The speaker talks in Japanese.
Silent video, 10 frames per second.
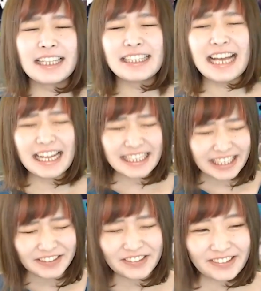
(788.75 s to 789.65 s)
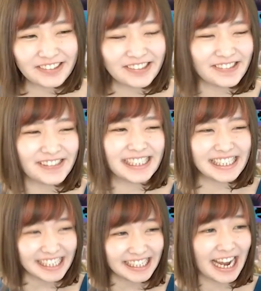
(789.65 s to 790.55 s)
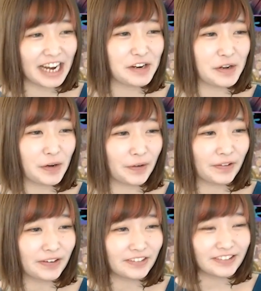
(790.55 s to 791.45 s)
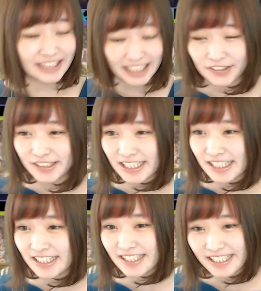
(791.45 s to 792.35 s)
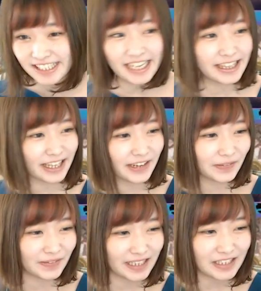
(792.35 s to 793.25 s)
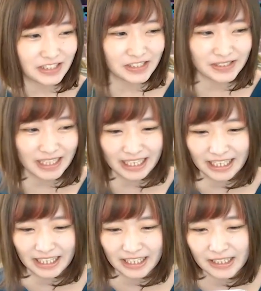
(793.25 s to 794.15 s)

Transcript: なんで男の子しか出ないのよ女の子全然出ないんだよ数少ない